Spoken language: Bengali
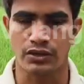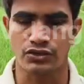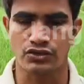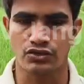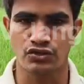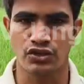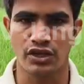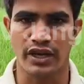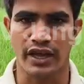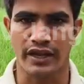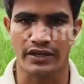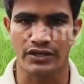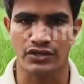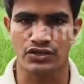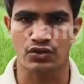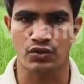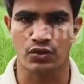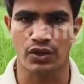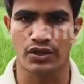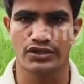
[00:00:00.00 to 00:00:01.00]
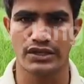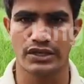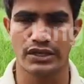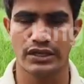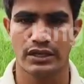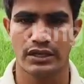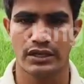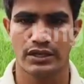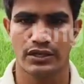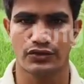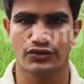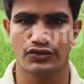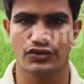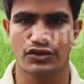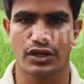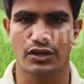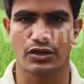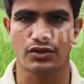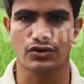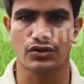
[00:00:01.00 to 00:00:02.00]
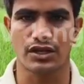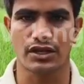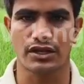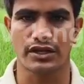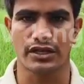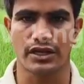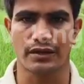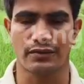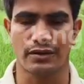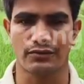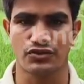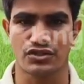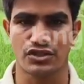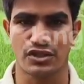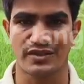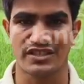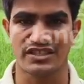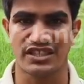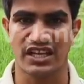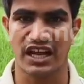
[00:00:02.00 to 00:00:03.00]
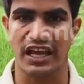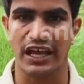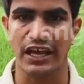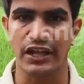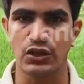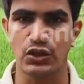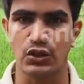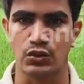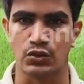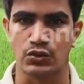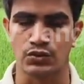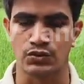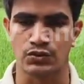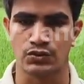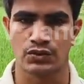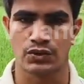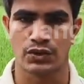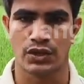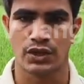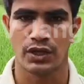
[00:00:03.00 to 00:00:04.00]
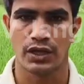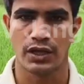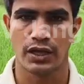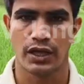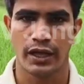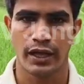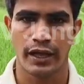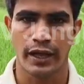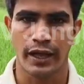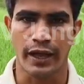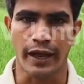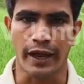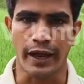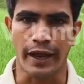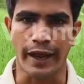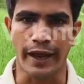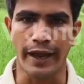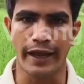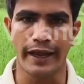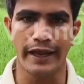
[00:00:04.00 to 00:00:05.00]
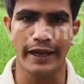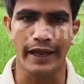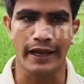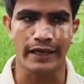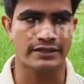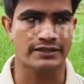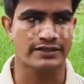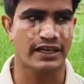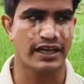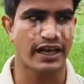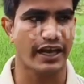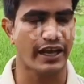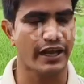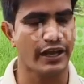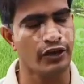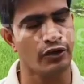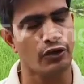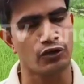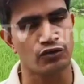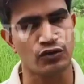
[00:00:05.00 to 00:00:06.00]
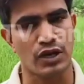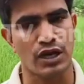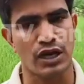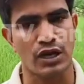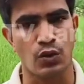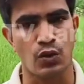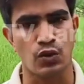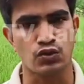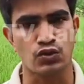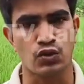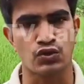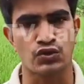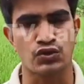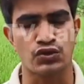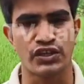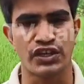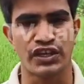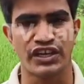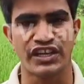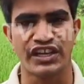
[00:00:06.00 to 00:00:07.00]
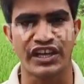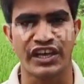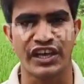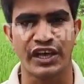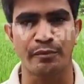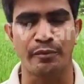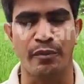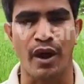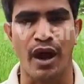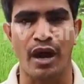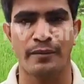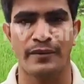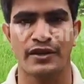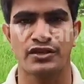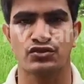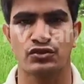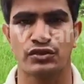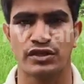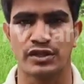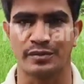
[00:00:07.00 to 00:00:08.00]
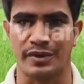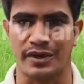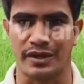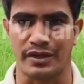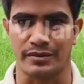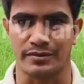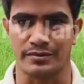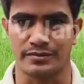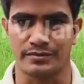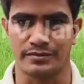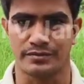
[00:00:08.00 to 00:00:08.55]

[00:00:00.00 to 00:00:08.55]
একজনকে অ্যারেস্ট করেছে কিন্তু সেটা কতটা ঠিক আমরা বুঝতে পারছি না কিন্তু এই রাজ্যে এই ঘটনা কত দিন কিভাবে চলতে পারে